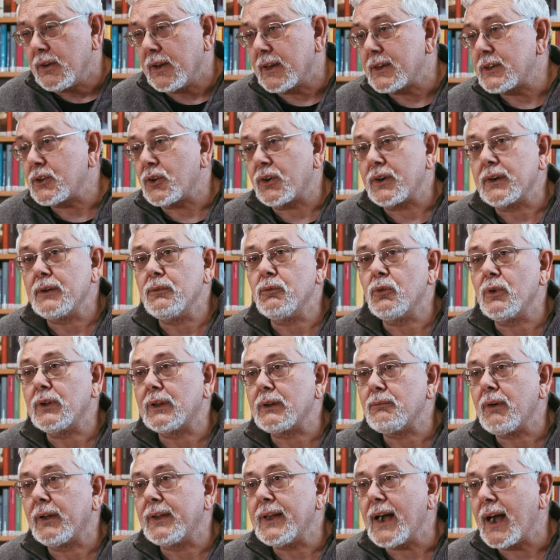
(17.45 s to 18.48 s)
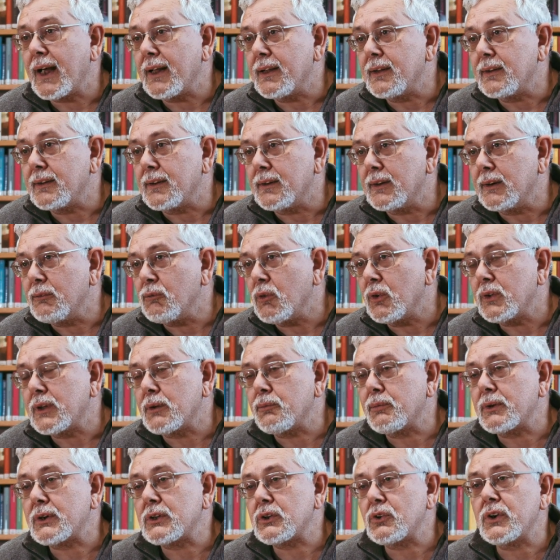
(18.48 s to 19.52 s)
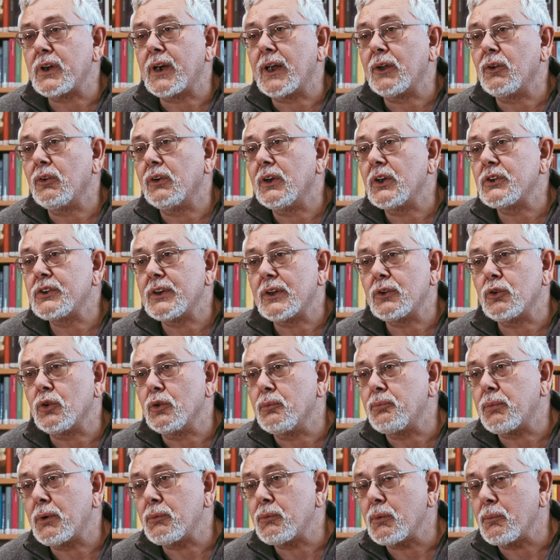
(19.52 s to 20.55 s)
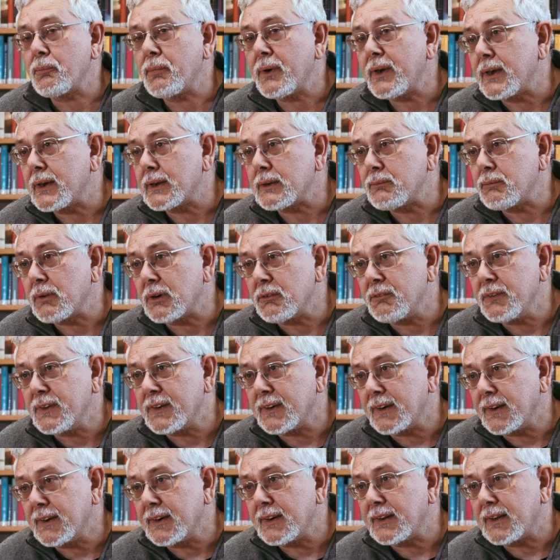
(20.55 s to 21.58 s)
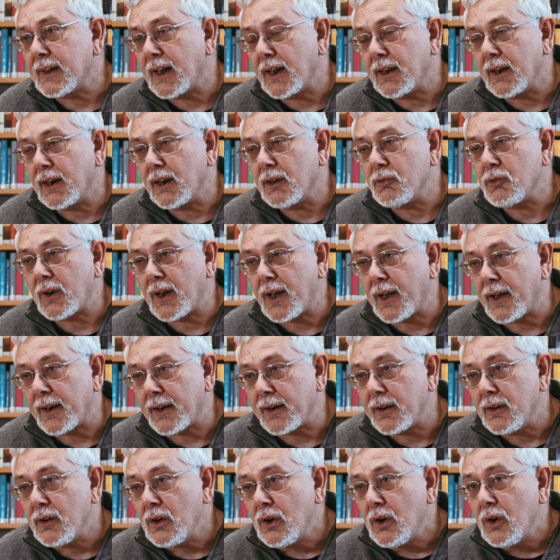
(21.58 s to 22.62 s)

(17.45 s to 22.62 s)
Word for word: La storia di molte badanti, di molte persone che hanno lasciato il proprio paese per venire in Italia a lavorare.